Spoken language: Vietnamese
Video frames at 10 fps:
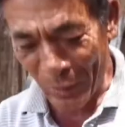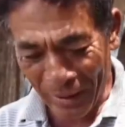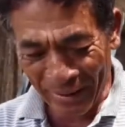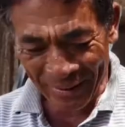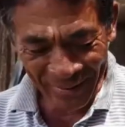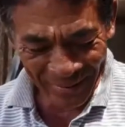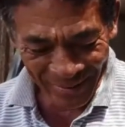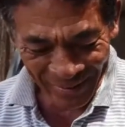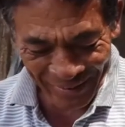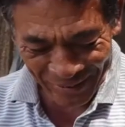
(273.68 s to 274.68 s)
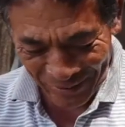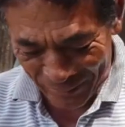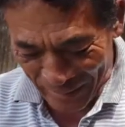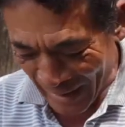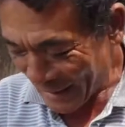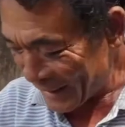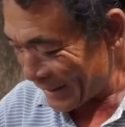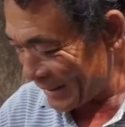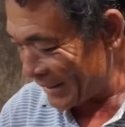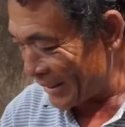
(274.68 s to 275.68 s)
Thuyền trước là đi làm cát
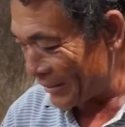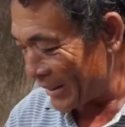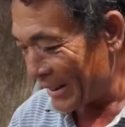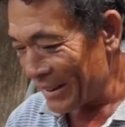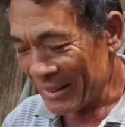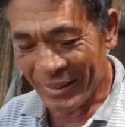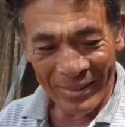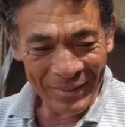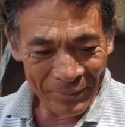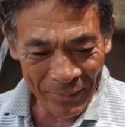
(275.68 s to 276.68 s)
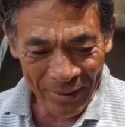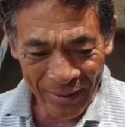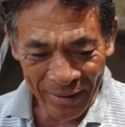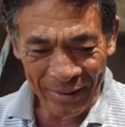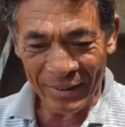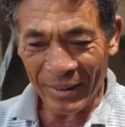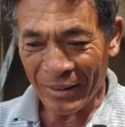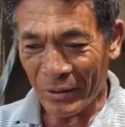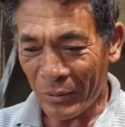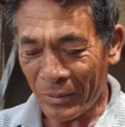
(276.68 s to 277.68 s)
nhé, xong là bây giờ
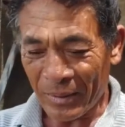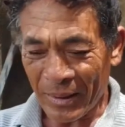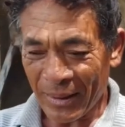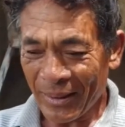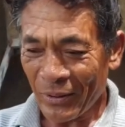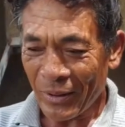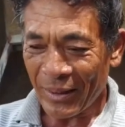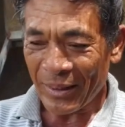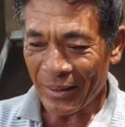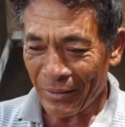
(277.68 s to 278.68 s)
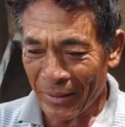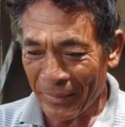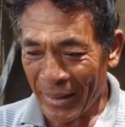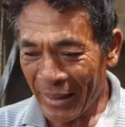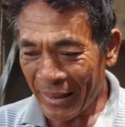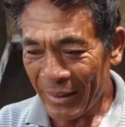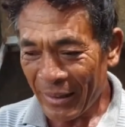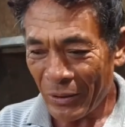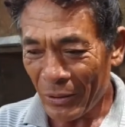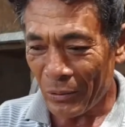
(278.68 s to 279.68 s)
tận dụng để chiếc thuyền này không làm cát nữa,
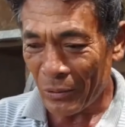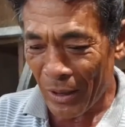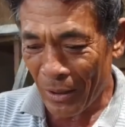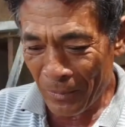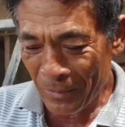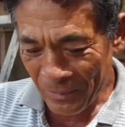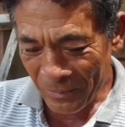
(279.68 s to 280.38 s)
tận dụng nuôi ốc.